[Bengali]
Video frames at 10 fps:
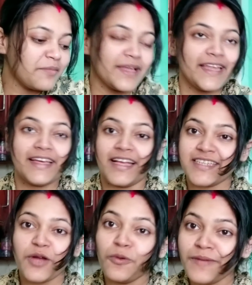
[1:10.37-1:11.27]
মানে
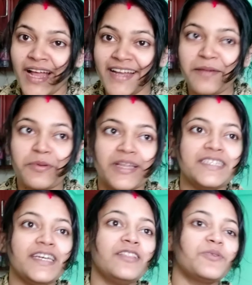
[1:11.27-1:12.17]
আজকে খুব ঠান্ডা
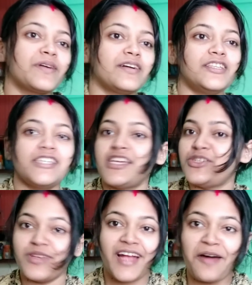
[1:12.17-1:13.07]
পড়েছে তো আজকে
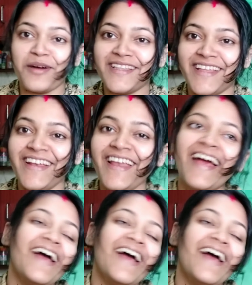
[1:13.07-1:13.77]
খিচুড়ি খাওয়ার দিন